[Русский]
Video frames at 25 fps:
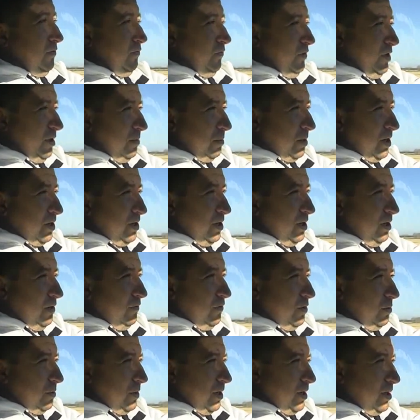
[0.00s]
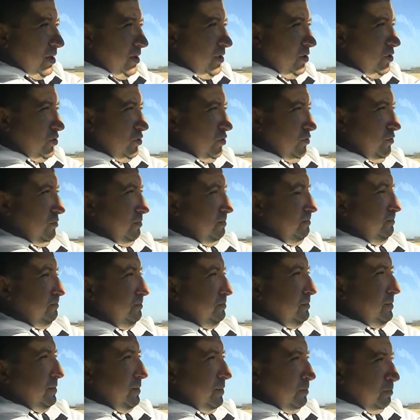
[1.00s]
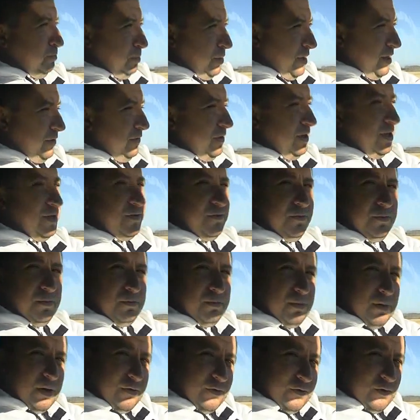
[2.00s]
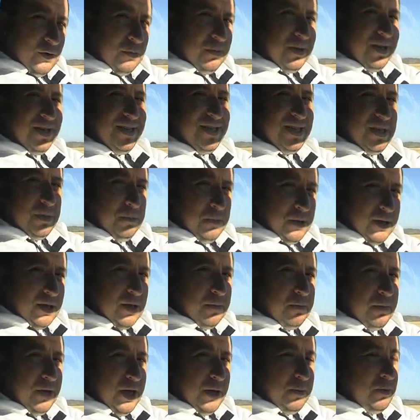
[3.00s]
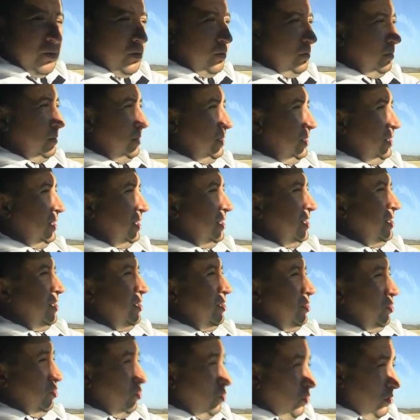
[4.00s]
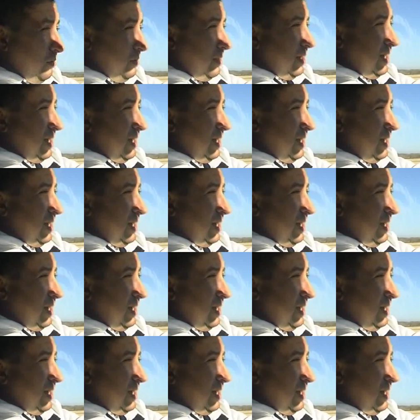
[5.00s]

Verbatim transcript: Вы обратили внимание, что появились автомобили сегмента премиум но,